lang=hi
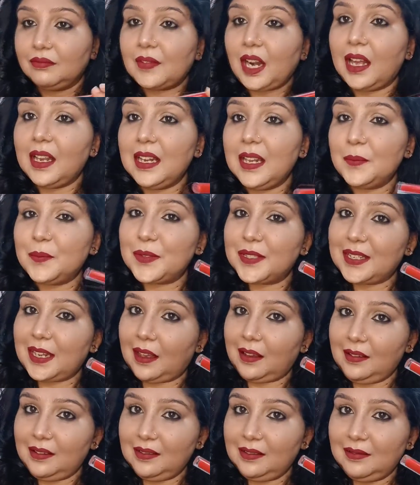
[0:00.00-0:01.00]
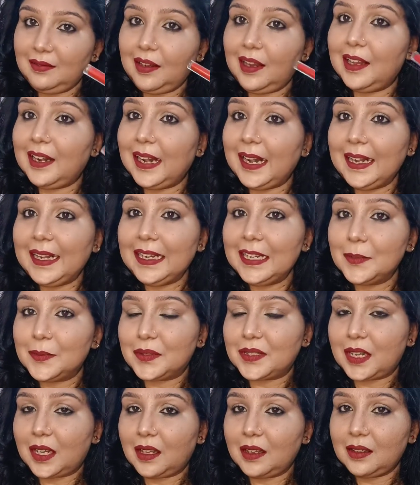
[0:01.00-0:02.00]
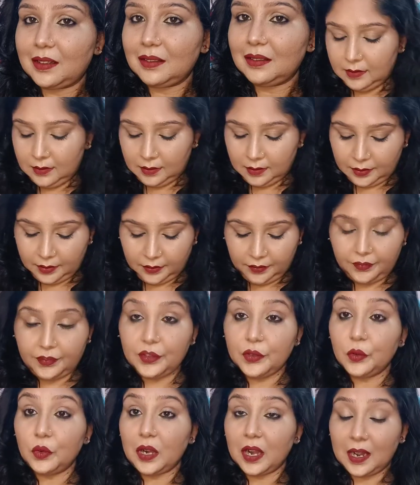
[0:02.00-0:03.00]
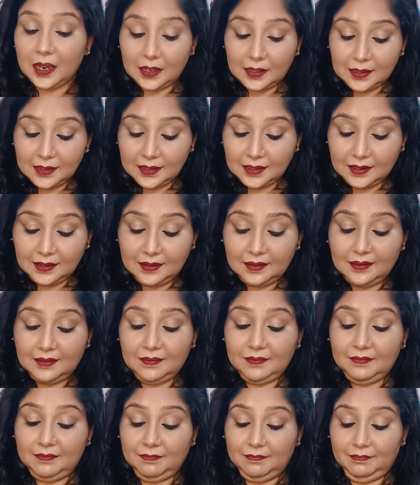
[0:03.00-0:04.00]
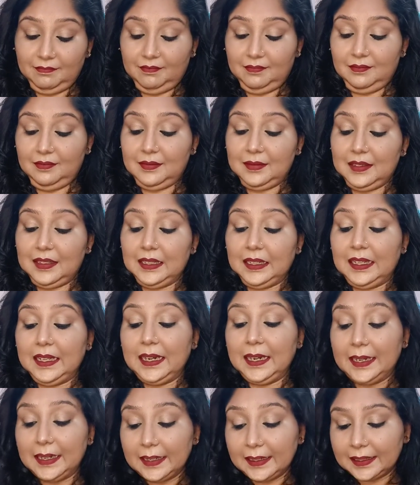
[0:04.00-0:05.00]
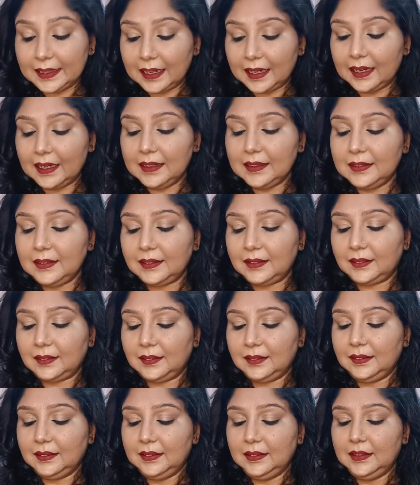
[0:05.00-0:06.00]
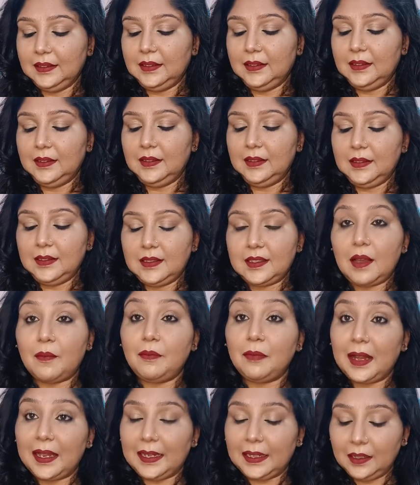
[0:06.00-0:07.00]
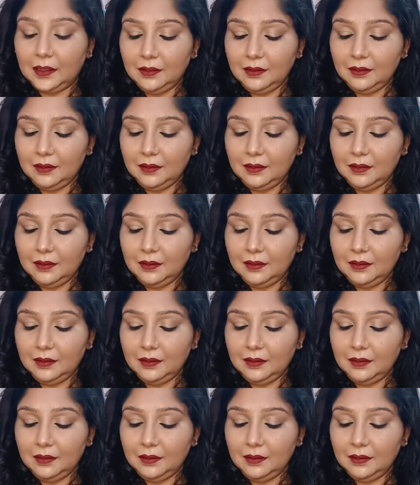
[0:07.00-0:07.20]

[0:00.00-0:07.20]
लिपस्टिक रेड लिपस्टिक फ्यू कार्ड्स क्रेडिट कार्ड्स सम मनी